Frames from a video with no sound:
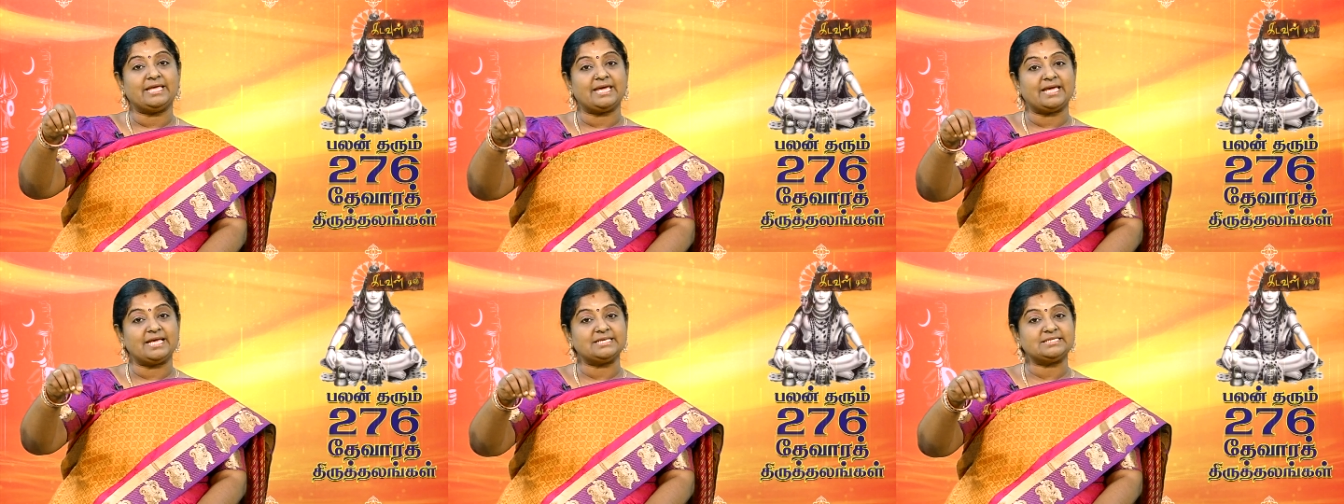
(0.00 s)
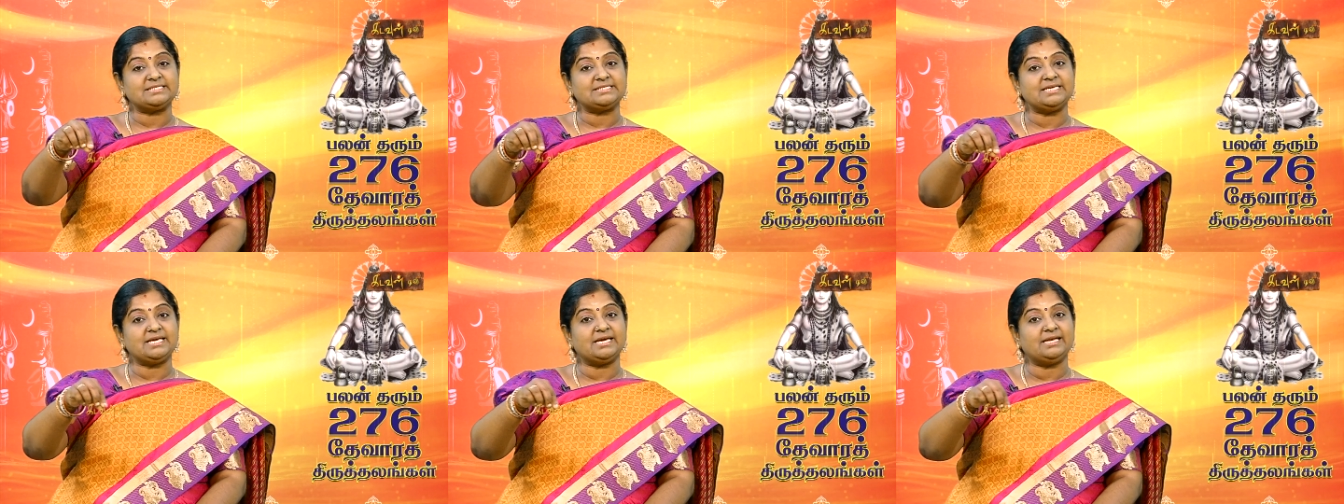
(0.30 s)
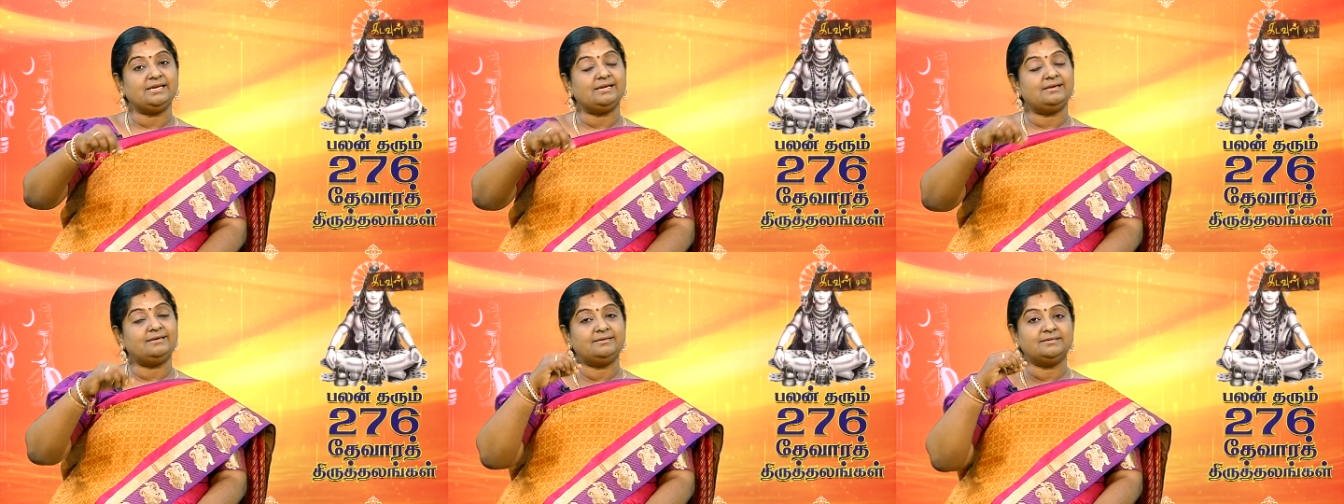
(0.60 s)
தேசிய
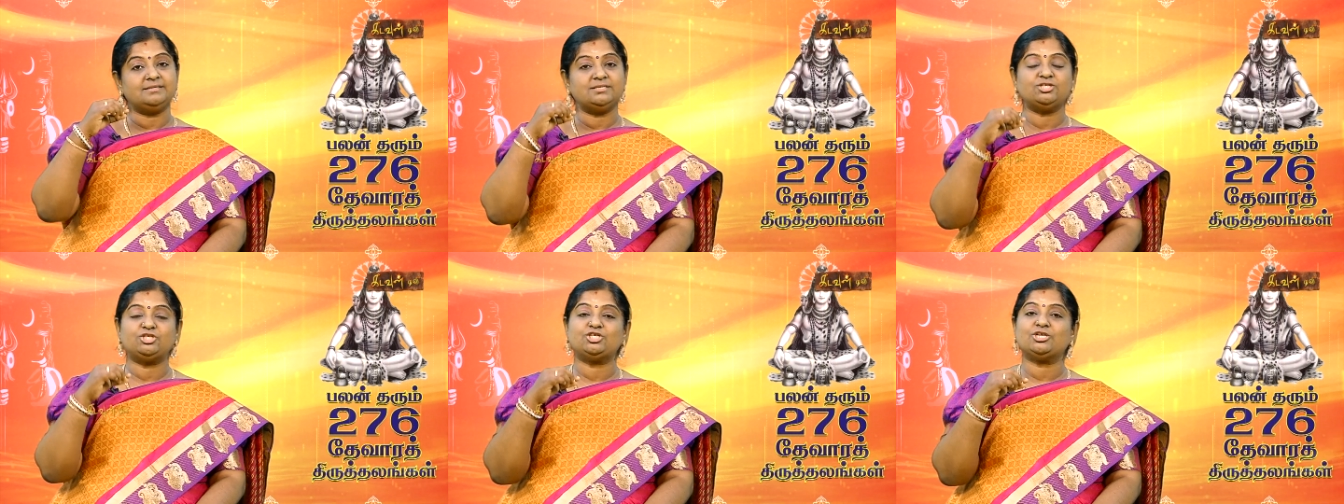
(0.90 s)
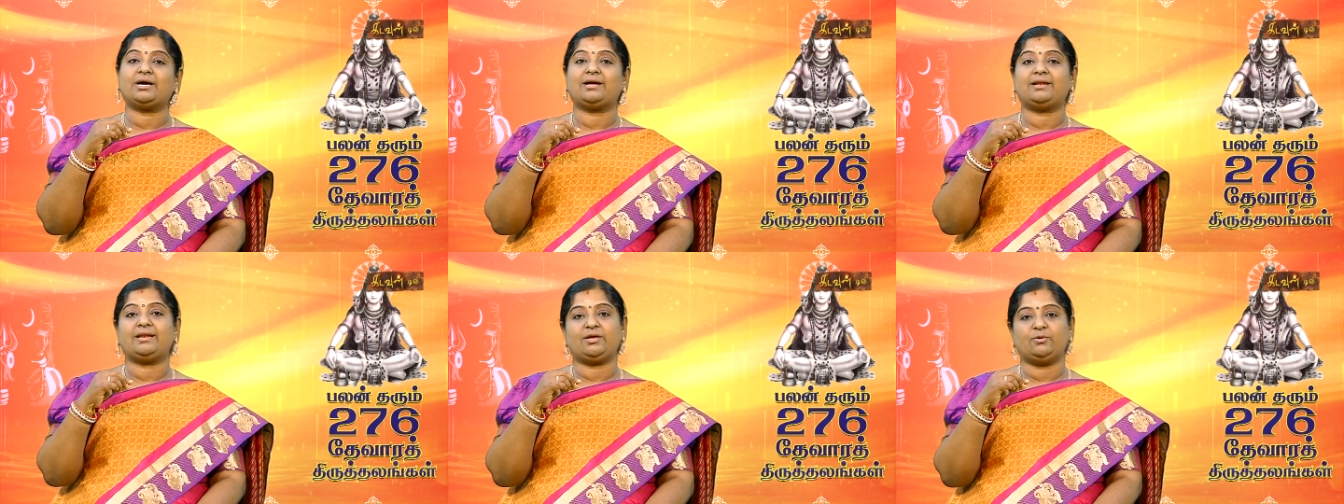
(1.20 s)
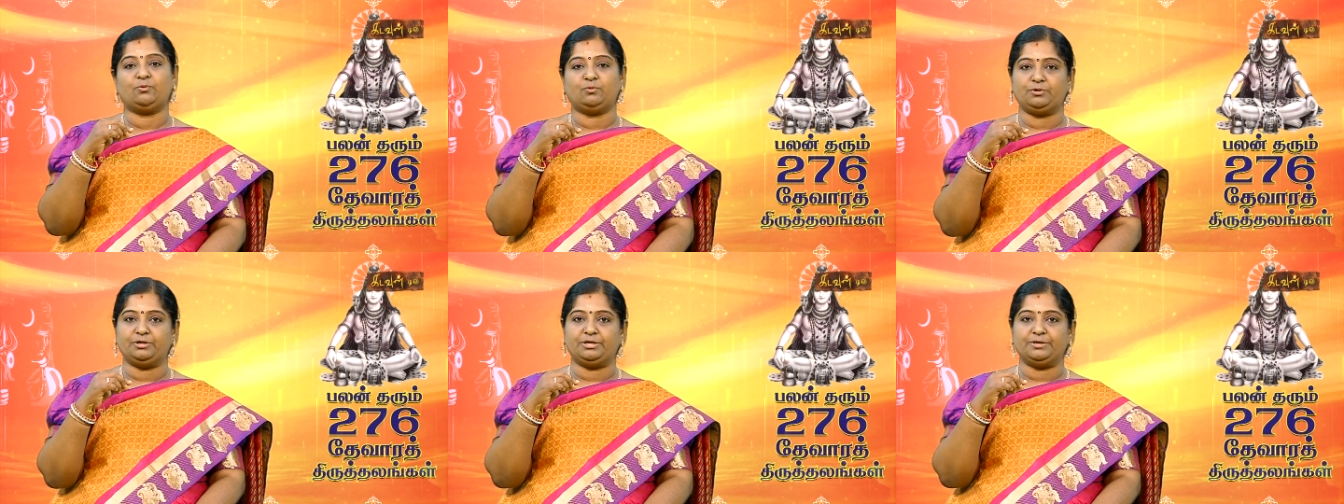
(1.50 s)
நெடுஞ்சாலை
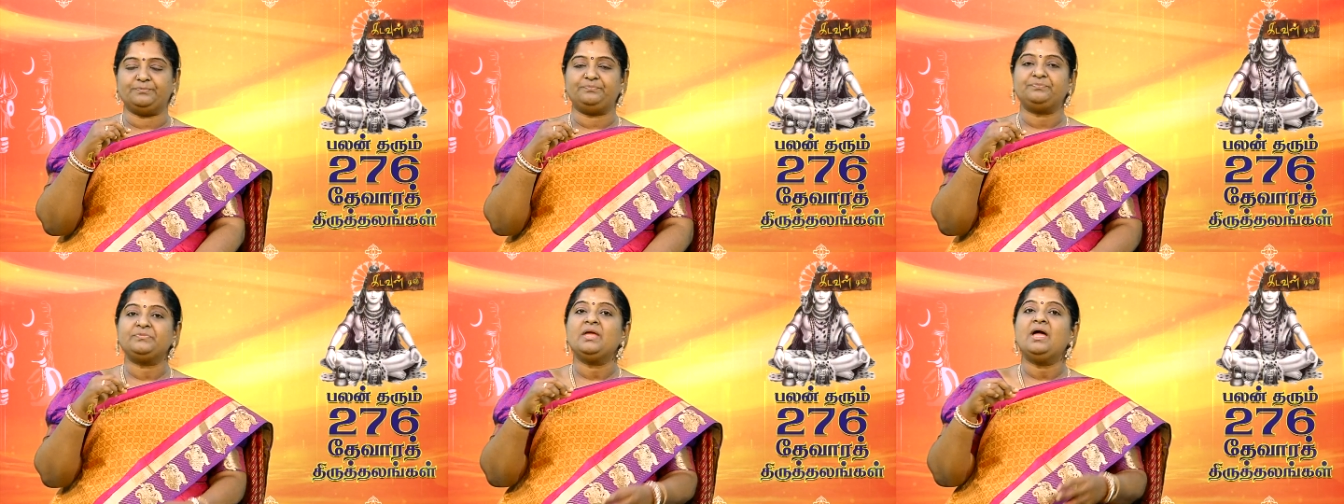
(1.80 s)
உண்டு